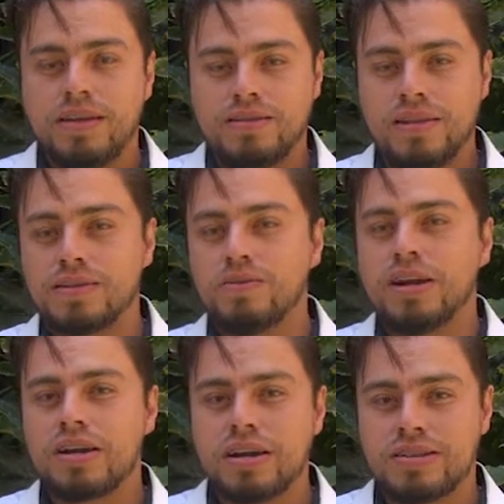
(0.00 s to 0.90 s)
Si ese
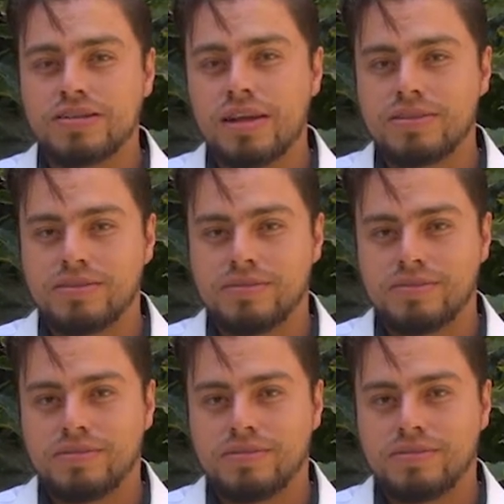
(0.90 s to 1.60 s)
lugar en el que estás